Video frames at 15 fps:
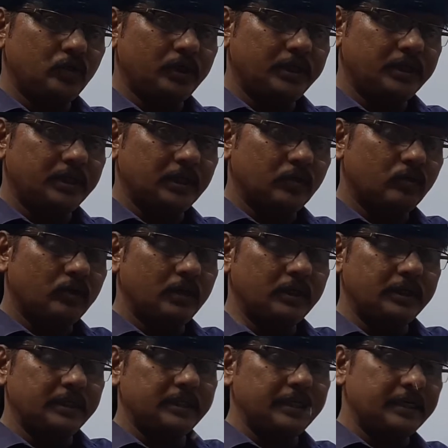టూ అనేది తక్కువ
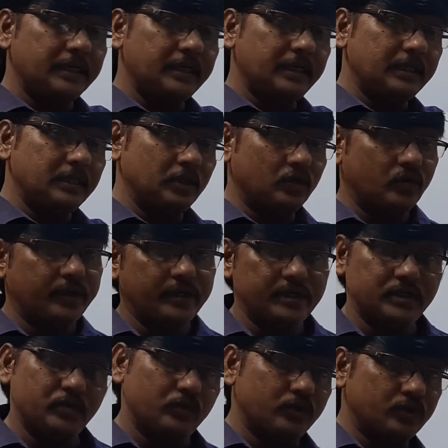ఈ త్రీ కన్నా తక్కువ
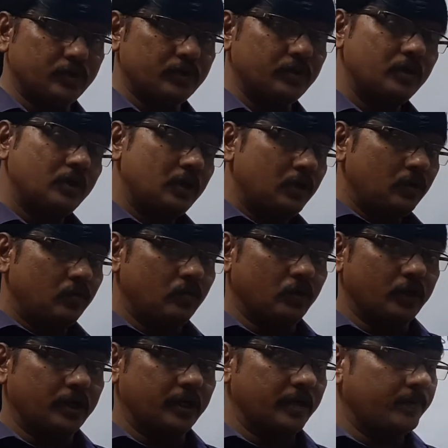ఎనర్జీ ఉంటుంది
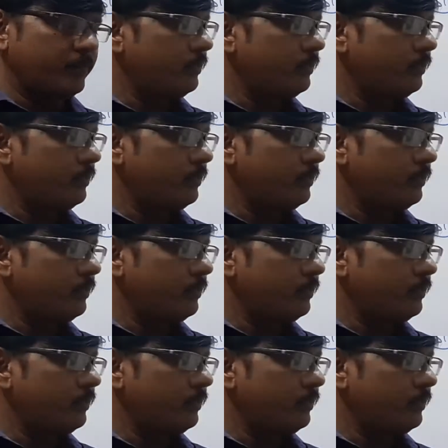ఓకే